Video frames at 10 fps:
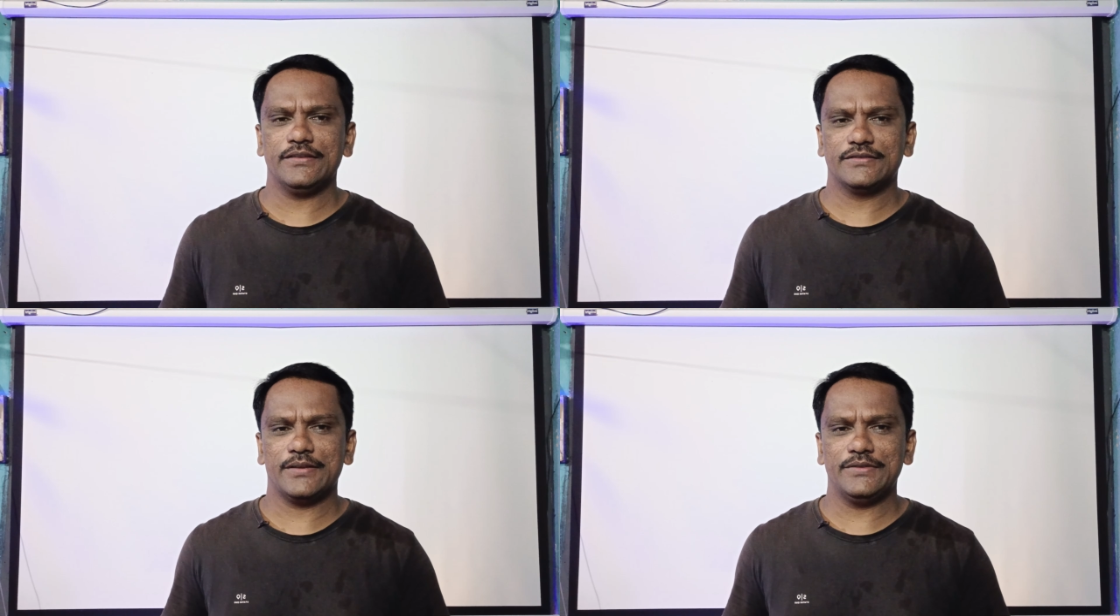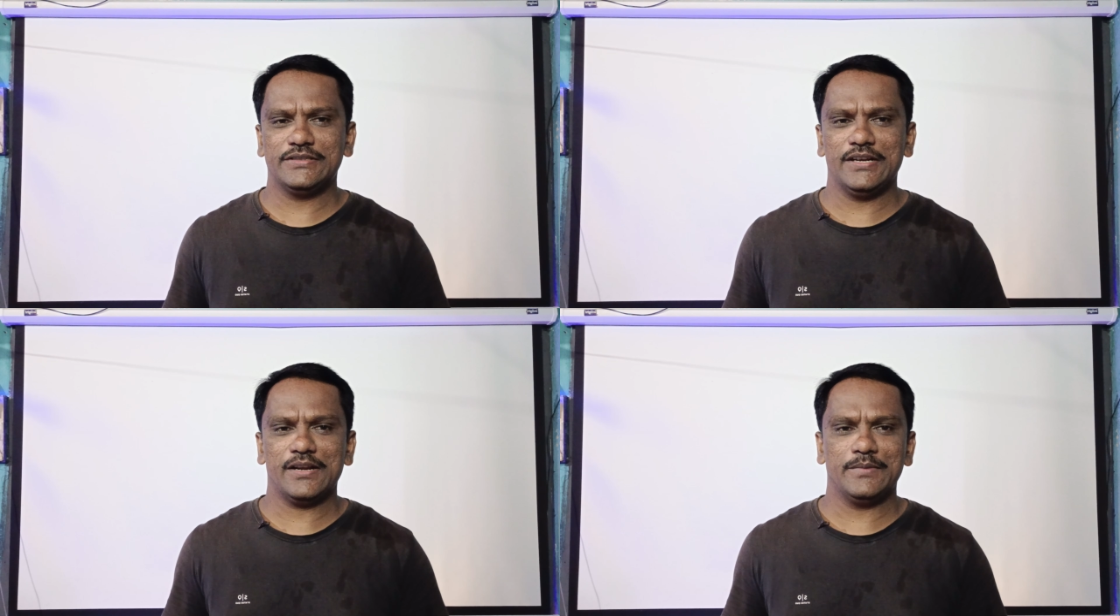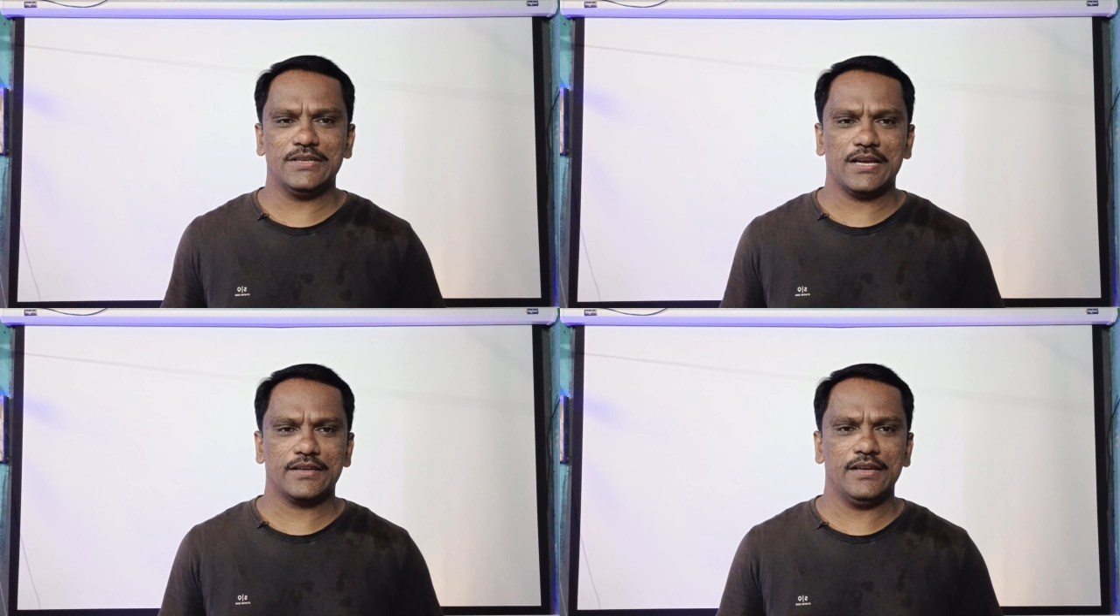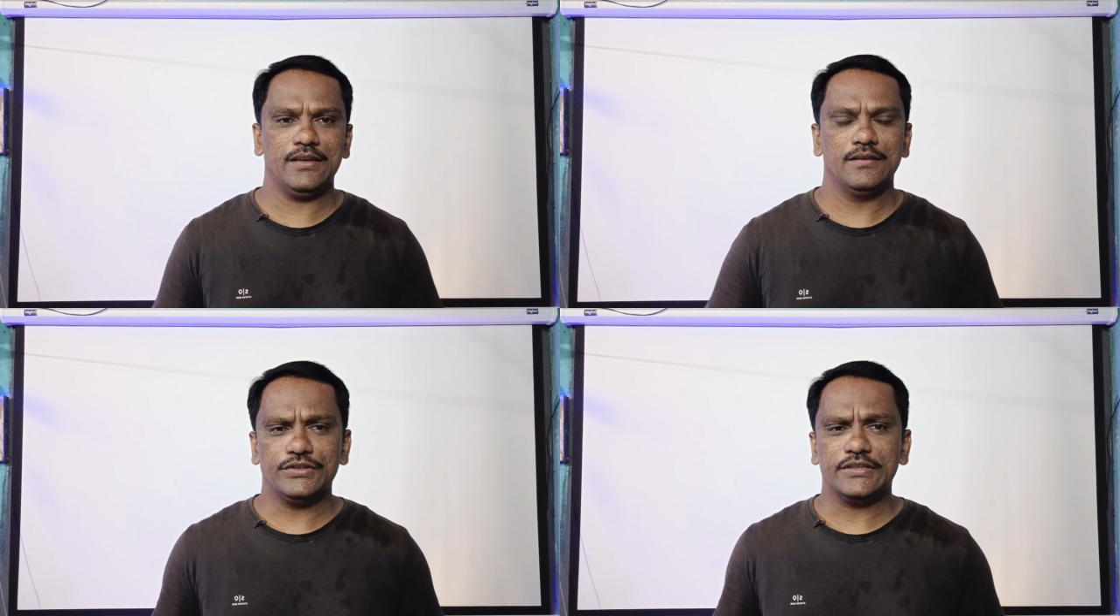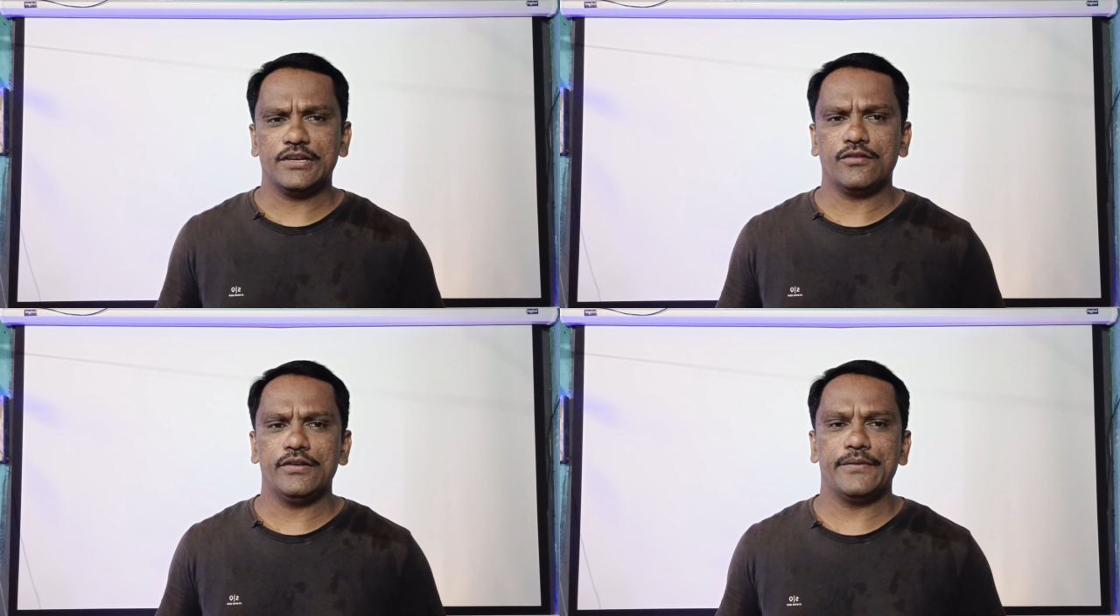सर्विस सेंटर में जाके
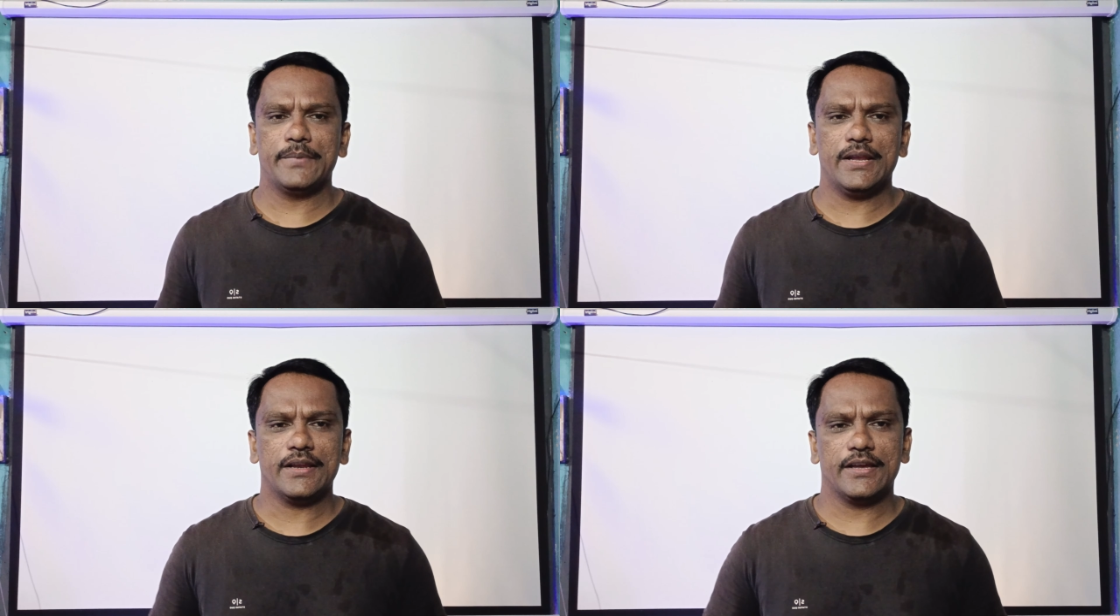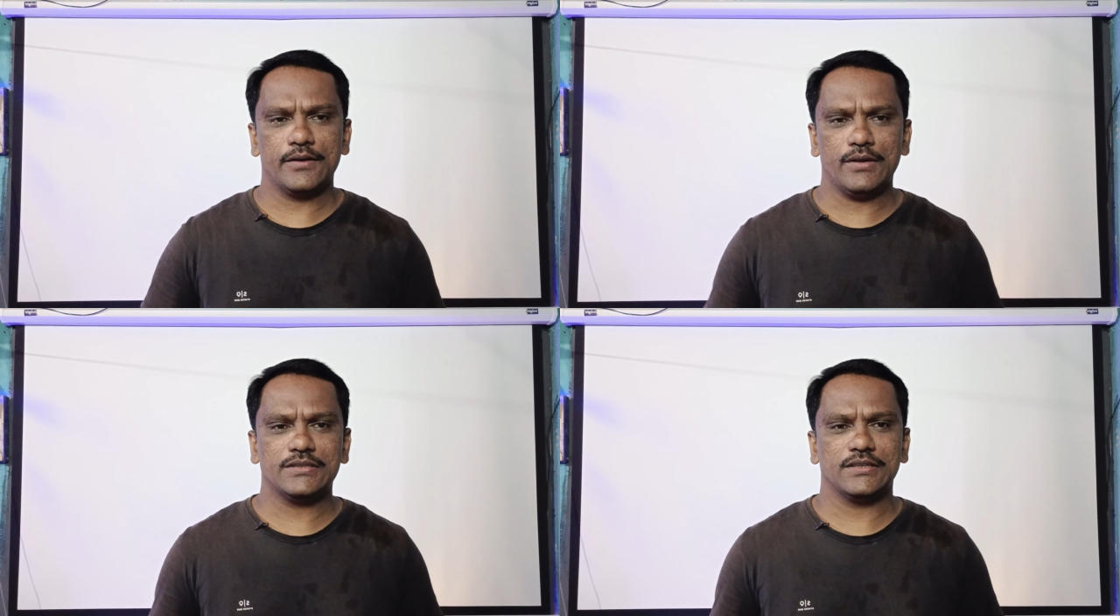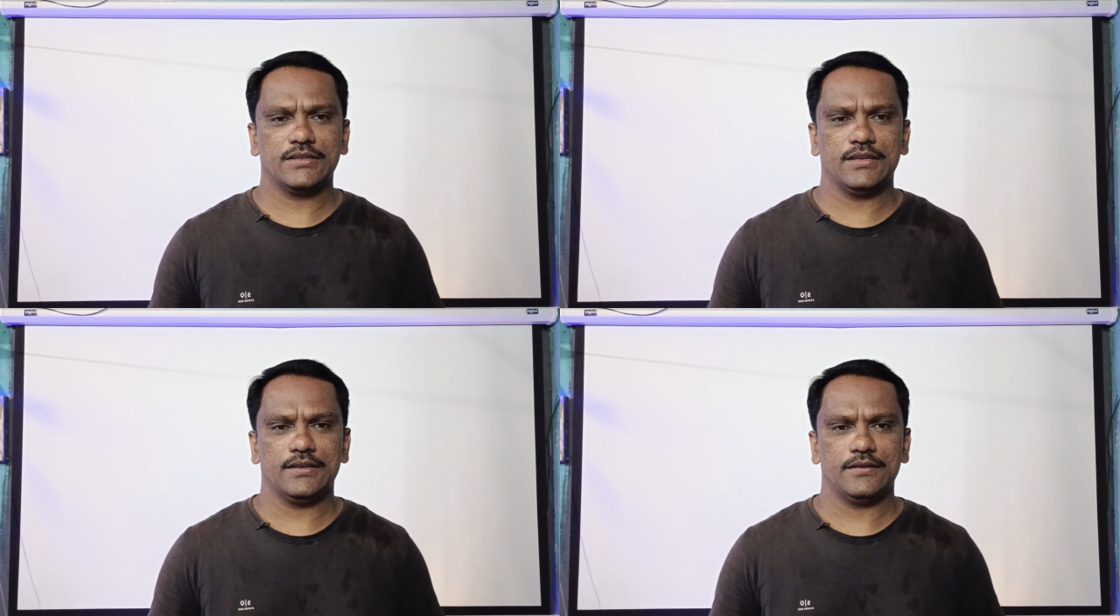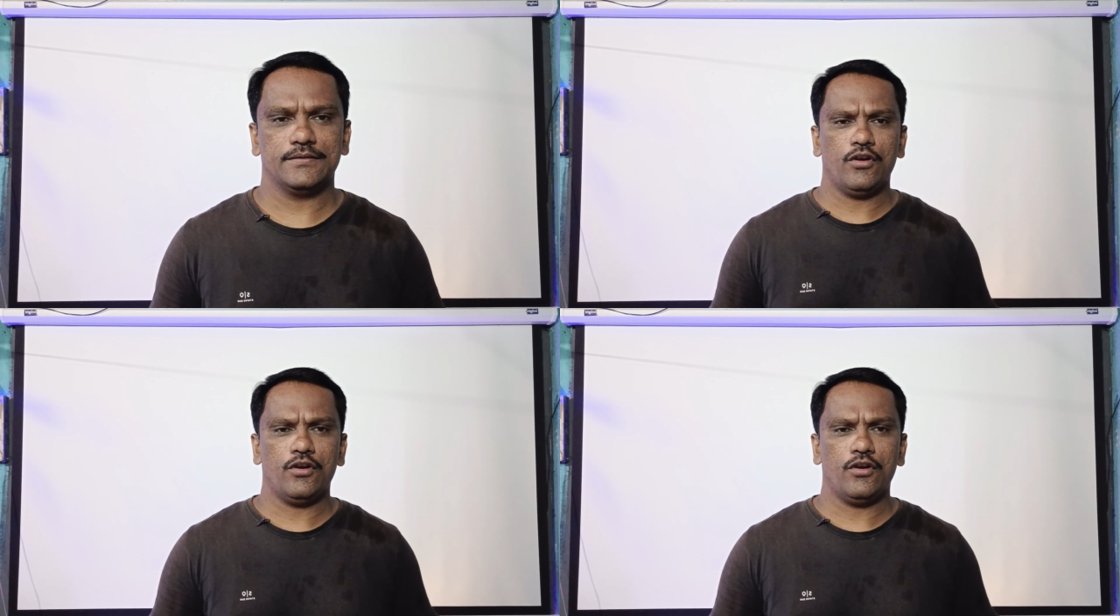प्रोजेक्टर को रिपेयर करवा सकते हैं